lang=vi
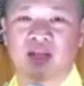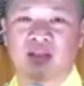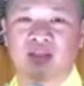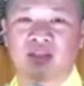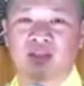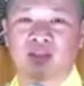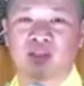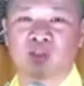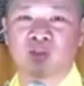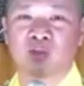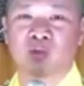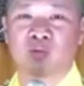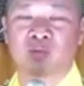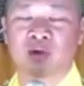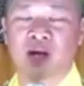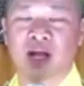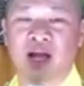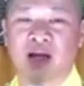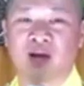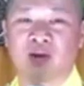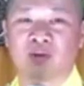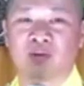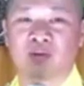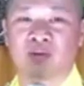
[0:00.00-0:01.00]
Trần Trung
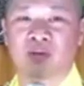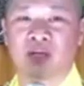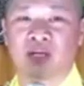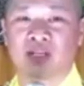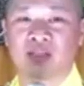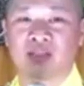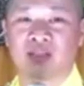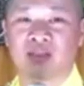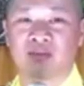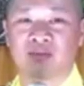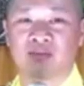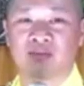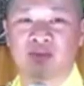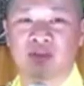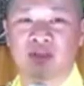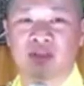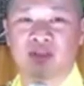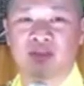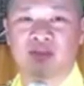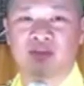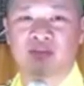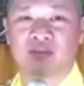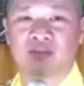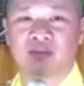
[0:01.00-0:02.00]
Đạo đã từng
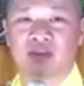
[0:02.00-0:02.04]
viết: